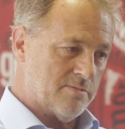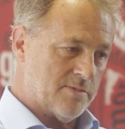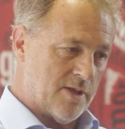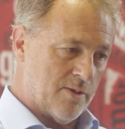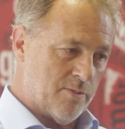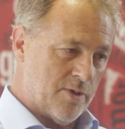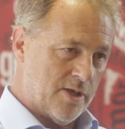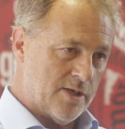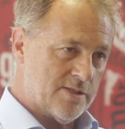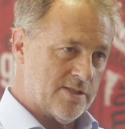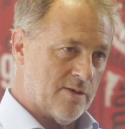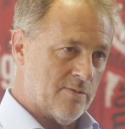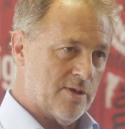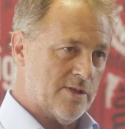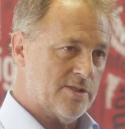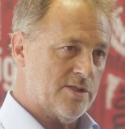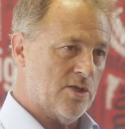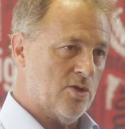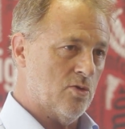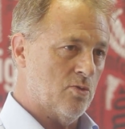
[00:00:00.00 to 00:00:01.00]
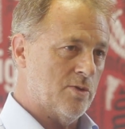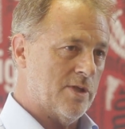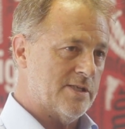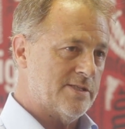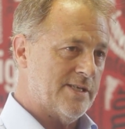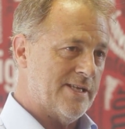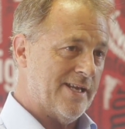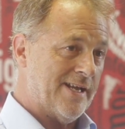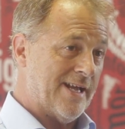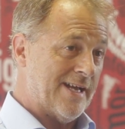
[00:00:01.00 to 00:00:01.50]
también establecido una
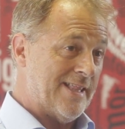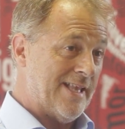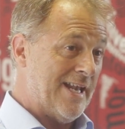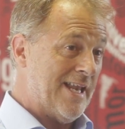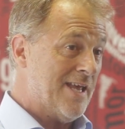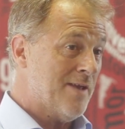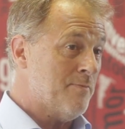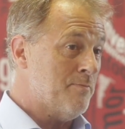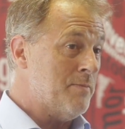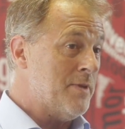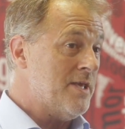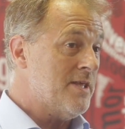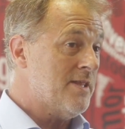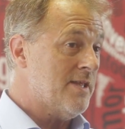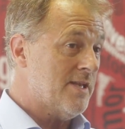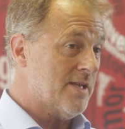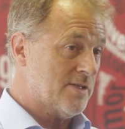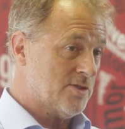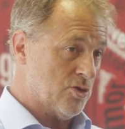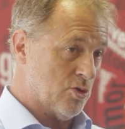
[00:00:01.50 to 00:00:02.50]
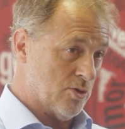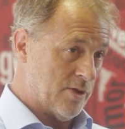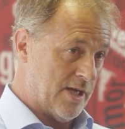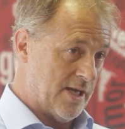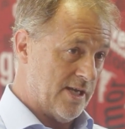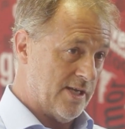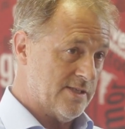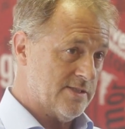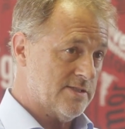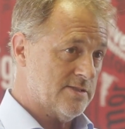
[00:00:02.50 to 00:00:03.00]
serie de canales
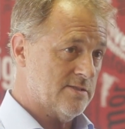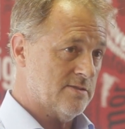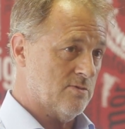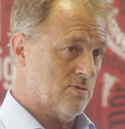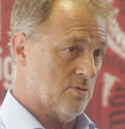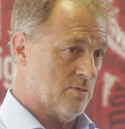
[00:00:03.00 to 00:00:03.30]
bidireccionales,